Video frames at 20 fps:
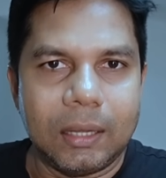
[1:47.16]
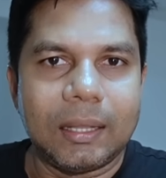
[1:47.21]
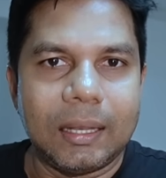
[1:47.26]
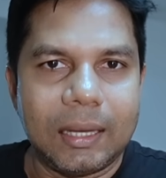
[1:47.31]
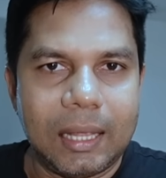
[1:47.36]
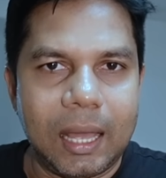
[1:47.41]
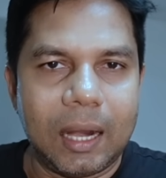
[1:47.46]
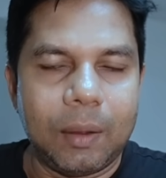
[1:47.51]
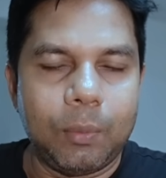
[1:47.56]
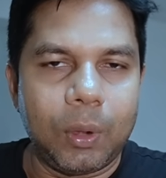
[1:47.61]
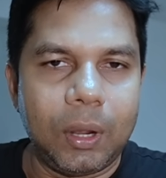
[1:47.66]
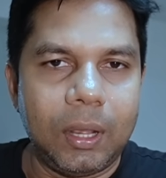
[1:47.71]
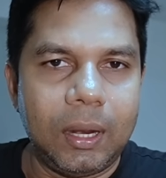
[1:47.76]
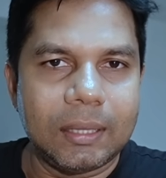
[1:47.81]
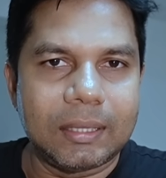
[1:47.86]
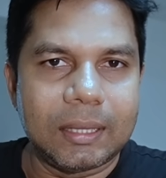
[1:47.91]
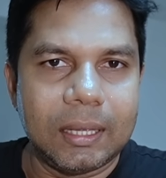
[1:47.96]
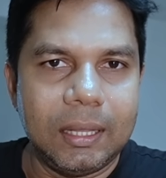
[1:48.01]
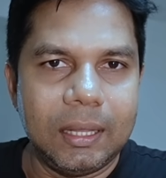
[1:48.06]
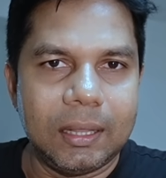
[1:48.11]
சரியான
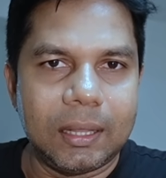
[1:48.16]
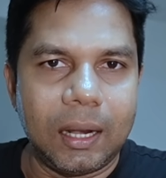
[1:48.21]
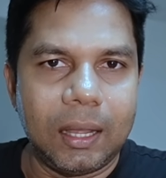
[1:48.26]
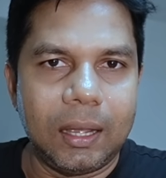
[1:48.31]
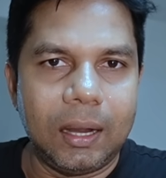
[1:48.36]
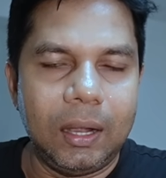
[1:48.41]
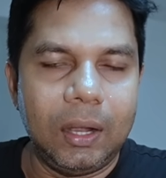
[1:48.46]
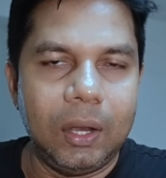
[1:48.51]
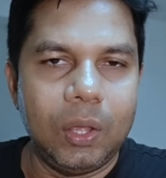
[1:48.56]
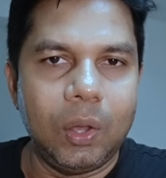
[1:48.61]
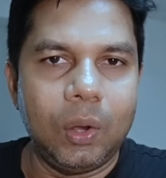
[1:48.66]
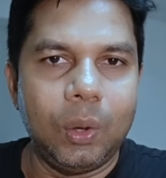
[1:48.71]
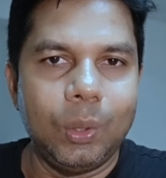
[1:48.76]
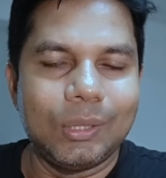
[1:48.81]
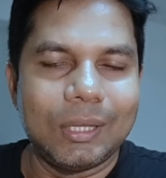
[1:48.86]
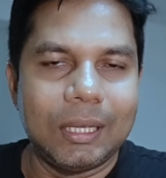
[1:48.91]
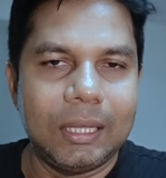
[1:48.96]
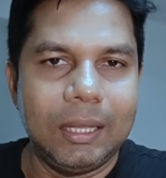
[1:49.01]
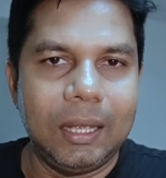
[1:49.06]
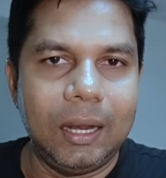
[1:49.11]
முறையில் செய்தித்தளங்கள்லையோ
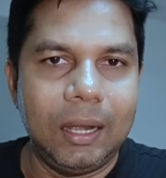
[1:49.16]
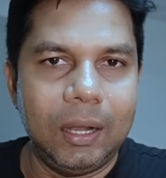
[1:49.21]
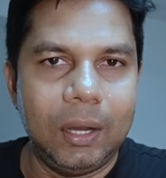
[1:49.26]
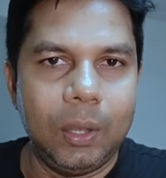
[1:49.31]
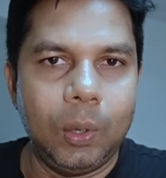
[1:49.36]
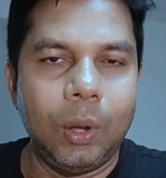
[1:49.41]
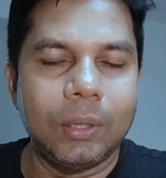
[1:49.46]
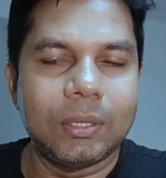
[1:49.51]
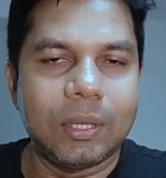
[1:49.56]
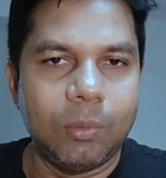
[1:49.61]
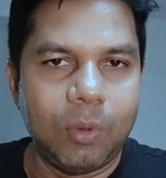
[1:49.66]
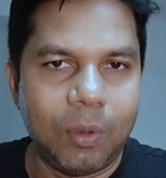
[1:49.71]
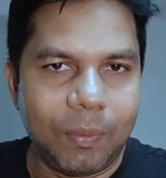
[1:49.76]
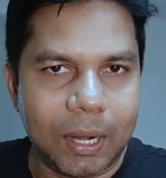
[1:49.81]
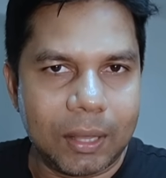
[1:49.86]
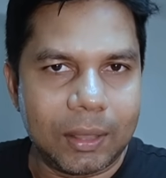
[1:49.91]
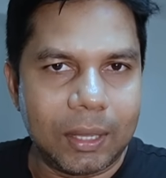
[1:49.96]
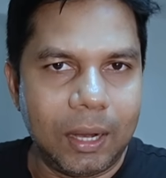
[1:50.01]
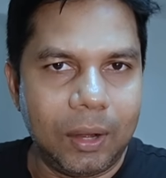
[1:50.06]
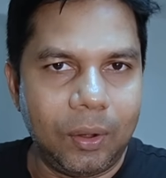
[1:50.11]
அல்லது செய்திகள்லையோ இல்லை சமூக
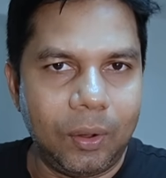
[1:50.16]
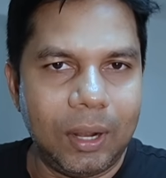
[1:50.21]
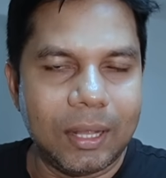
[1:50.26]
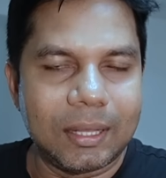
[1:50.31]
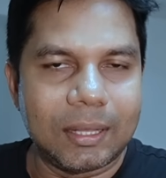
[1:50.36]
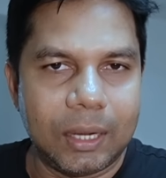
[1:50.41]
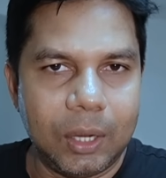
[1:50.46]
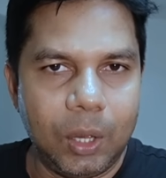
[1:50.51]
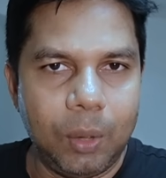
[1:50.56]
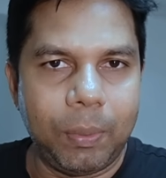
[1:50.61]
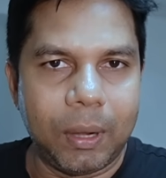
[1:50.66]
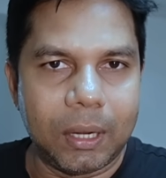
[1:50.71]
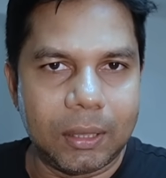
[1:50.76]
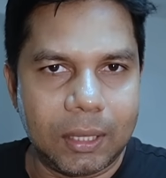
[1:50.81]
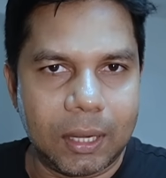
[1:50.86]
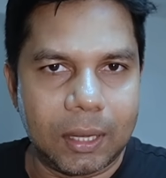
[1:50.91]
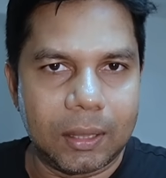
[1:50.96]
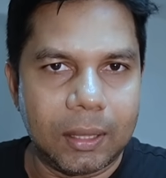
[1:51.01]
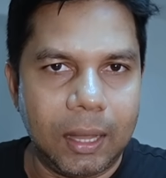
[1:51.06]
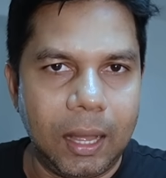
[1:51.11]
வலைத்தளங்களையோ
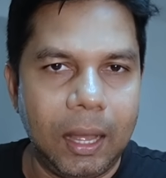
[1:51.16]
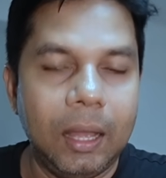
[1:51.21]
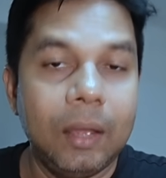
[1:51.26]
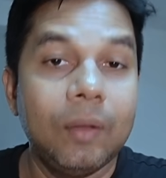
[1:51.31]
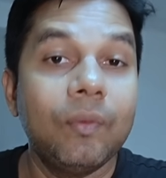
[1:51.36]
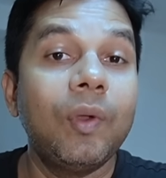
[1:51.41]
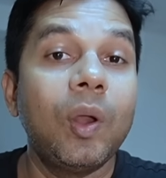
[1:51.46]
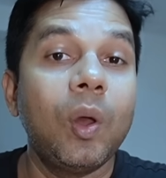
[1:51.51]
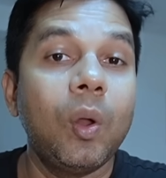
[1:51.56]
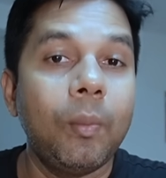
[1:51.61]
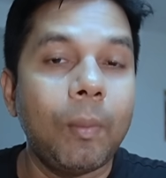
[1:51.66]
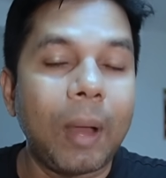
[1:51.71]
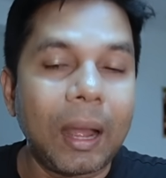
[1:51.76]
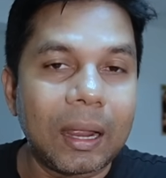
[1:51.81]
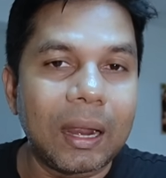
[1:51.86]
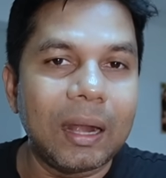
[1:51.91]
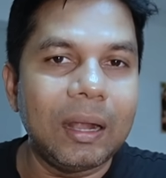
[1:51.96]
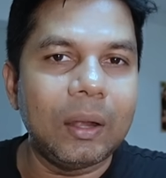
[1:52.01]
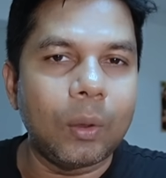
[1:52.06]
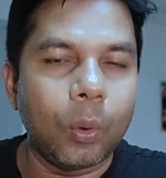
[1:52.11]
தெரிவுபடுத்தியிருந்தா இவ்வளவு
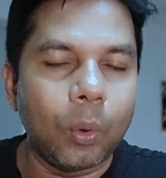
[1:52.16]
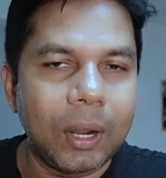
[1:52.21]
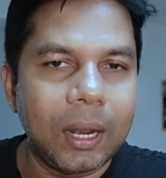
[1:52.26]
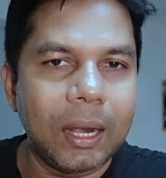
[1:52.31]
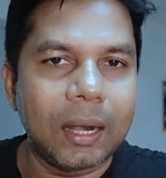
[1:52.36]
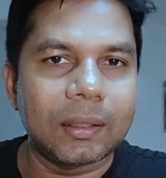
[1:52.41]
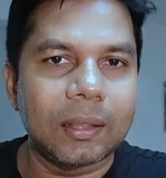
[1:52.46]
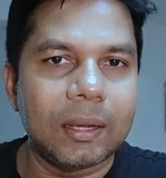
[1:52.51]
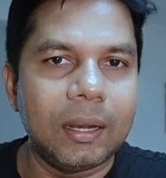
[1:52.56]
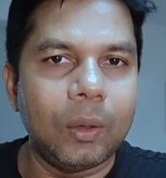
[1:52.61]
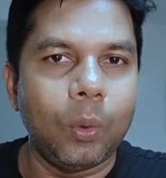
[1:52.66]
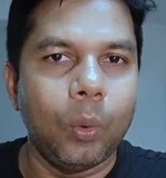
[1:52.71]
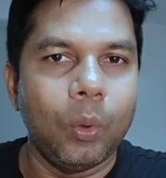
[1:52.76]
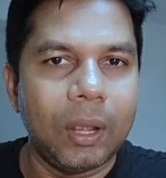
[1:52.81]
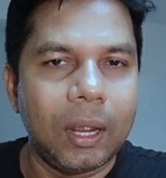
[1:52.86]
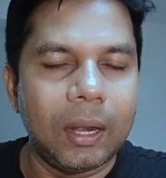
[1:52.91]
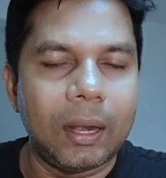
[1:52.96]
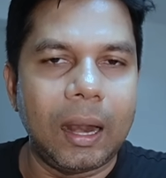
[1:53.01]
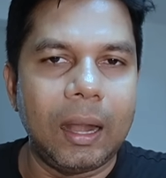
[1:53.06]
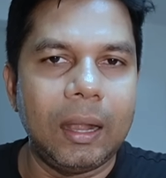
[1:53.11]
மக்கள் ஒரே இடத்துல
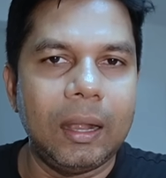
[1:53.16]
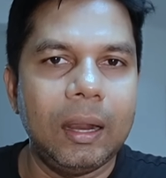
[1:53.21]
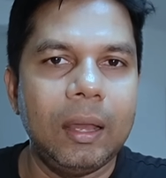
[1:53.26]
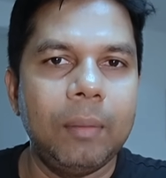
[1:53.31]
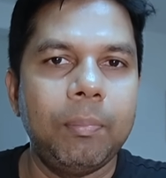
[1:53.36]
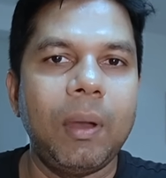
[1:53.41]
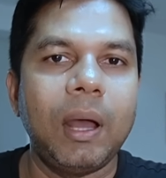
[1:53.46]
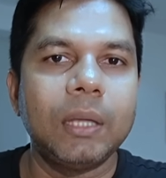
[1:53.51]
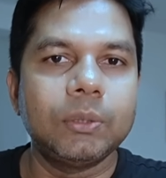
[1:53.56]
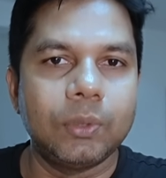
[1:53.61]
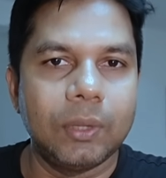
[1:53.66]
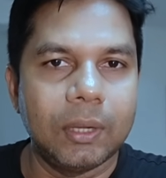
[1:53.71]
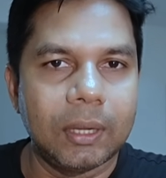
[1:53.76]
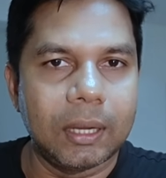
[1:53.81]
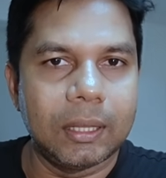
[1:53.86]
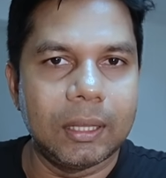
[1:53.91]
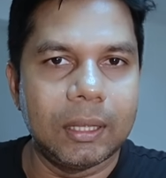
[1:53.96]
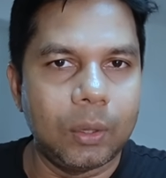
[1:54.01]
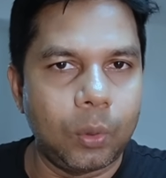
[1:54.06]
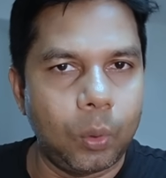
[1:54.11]
ஒரே நாளில் பாஸ்வேர்டு
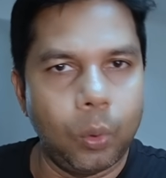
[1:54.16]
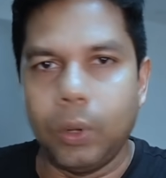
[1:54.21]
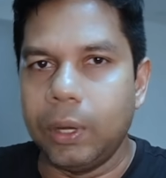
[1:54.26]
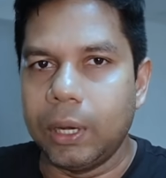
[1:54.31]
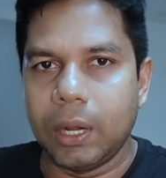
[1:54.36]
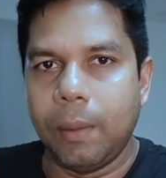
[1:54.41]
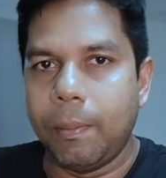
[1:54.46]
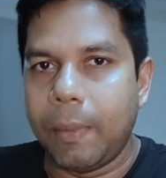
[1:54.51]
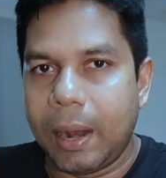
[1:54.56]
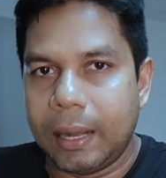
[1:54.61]
எடுக்கிறதுக்கு கூடியிருக்க